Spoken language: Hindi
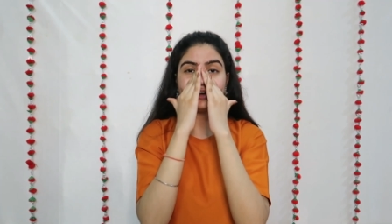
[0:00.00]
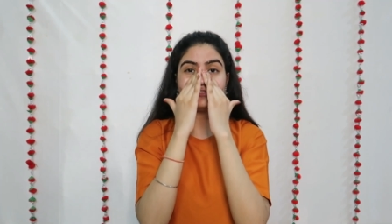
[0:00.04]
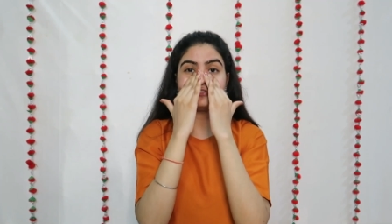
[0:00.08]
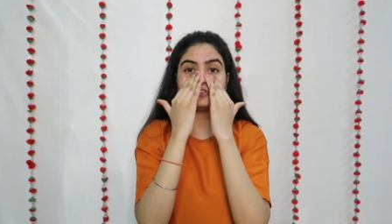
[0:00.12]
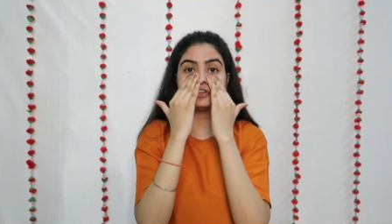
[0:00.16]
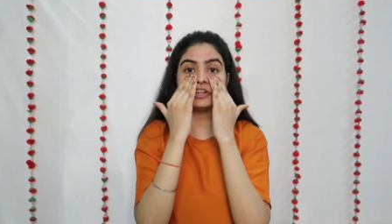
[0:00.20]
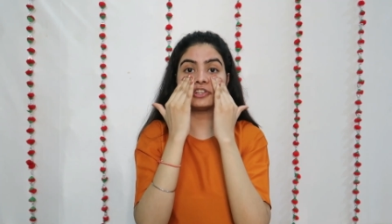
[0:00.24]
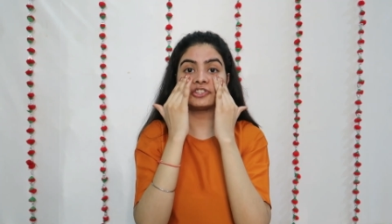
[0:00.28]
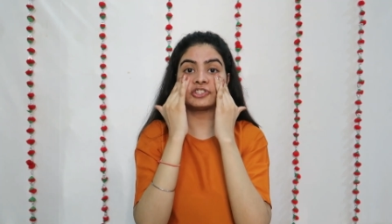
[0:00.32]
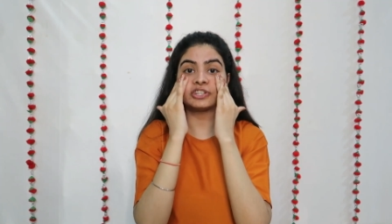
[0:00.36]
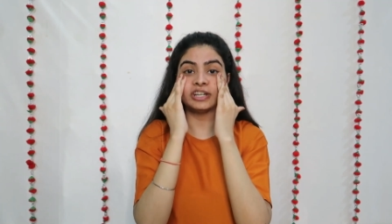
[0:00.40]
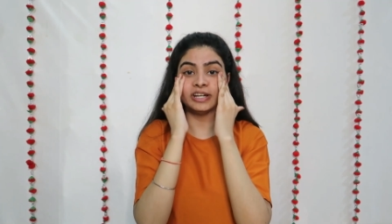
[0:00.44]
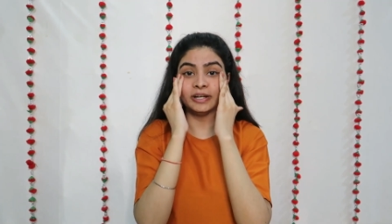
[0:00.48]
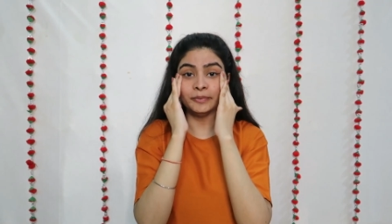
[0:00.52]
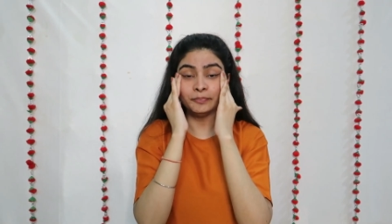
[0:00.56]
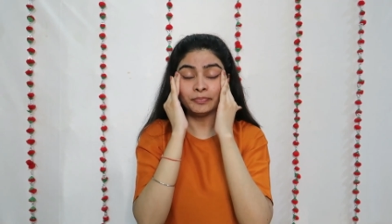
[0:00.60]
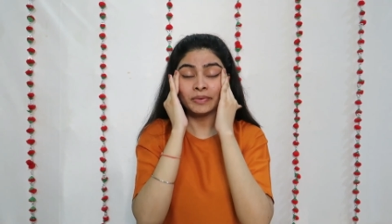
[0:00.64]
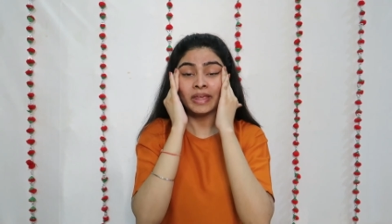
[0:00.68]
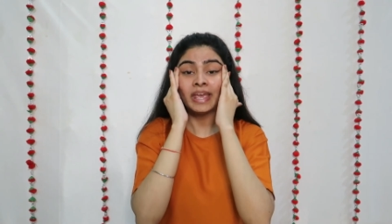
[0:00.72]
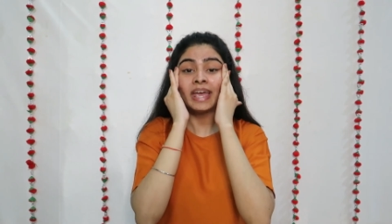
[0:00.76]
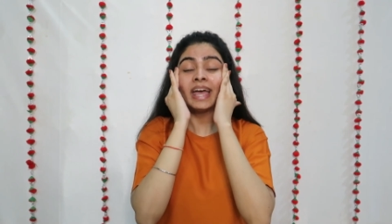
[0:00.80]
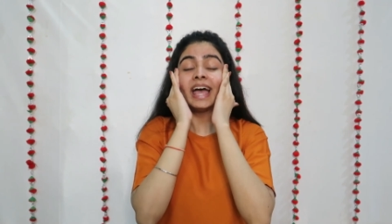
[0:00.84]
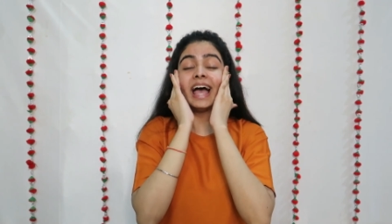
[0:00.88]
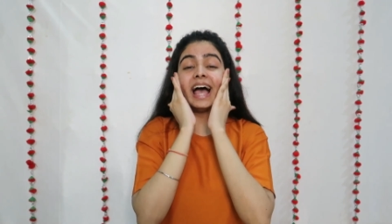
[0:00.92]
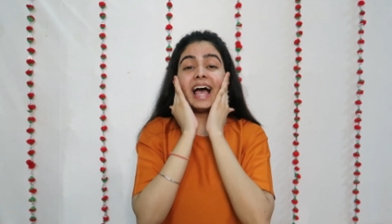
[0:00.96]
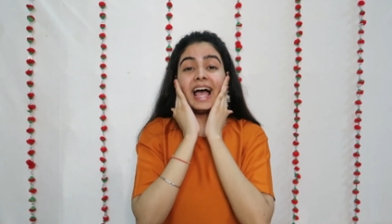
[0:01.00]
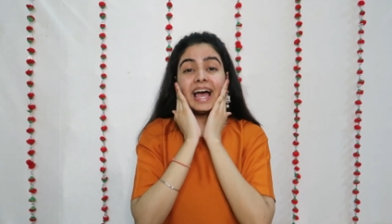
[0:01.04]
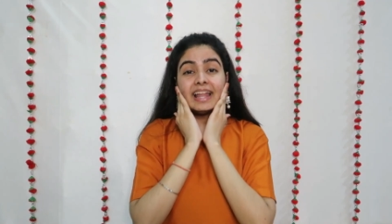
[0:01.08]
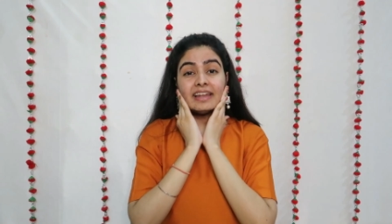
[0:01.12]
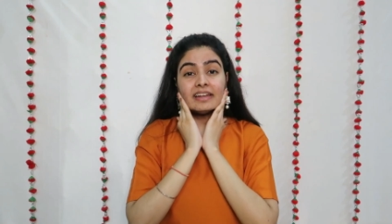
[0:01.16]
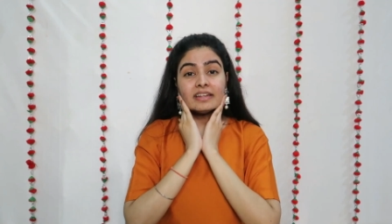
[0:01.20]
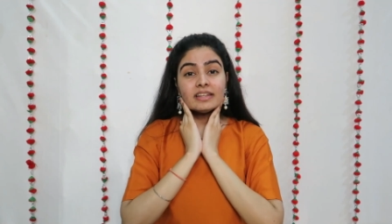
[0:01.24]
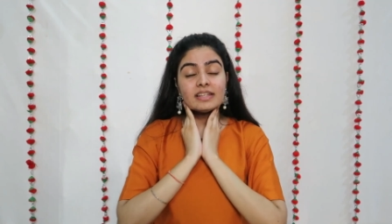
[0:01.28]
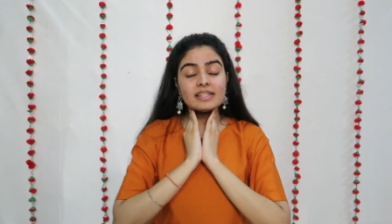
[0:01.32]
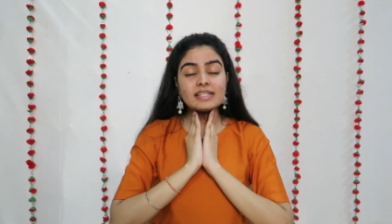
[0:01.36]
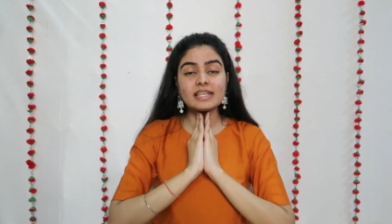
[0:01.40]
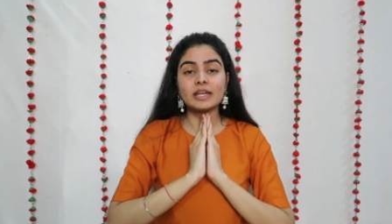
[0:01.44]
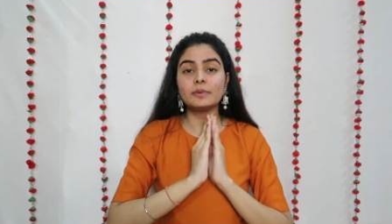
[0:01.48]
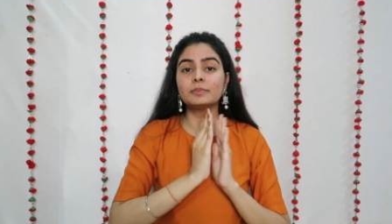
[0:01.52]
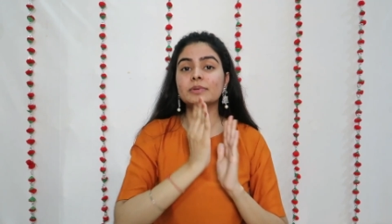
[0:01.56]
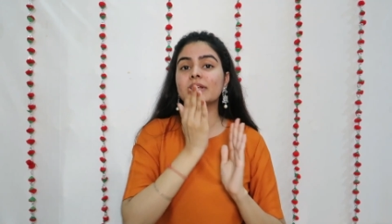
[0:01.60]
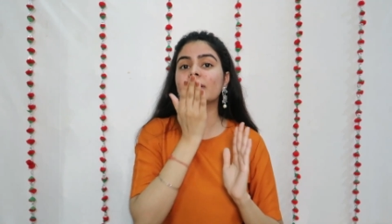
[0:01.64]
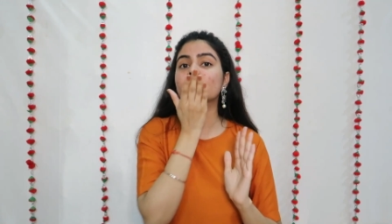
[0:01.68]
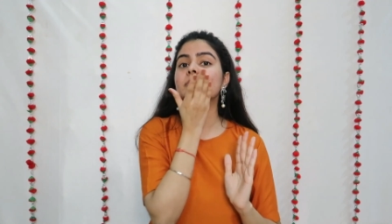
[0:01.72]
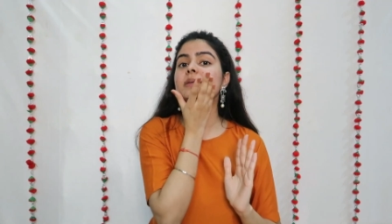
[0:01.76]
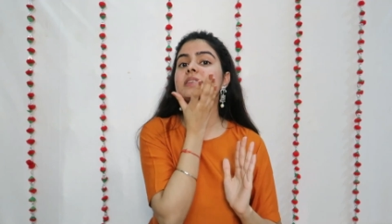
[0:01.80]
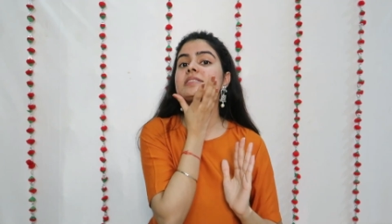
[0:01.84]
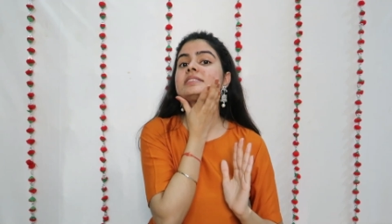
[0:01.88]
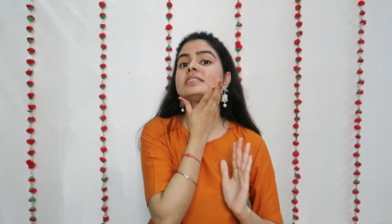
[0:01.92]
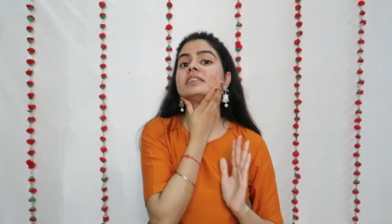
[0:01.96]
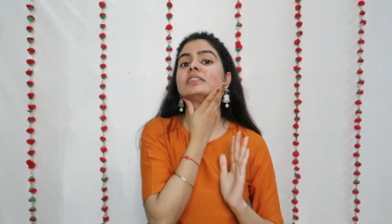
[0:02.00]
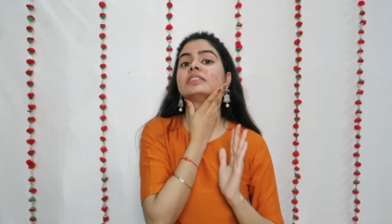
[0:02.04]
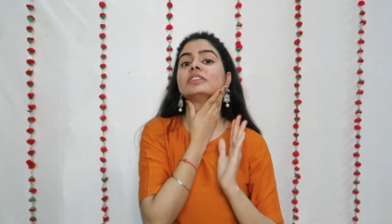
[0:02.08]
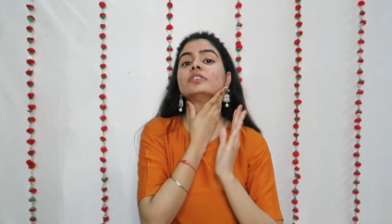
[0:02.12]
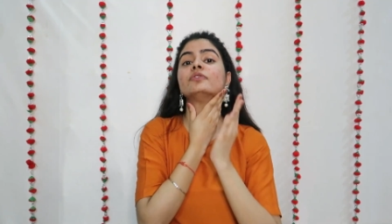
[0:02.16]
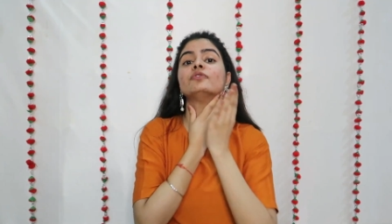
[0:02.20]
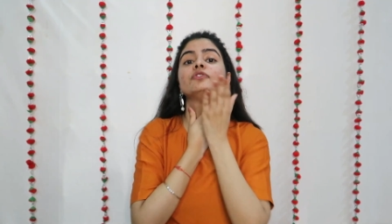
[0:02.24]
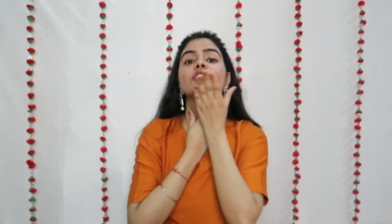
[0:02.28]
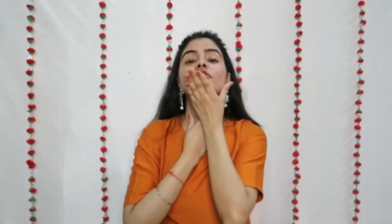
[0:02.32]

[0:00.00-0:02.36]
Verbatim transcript: काफ़ी अच्छा है एंड एट द सेम टाइम इसके अंदर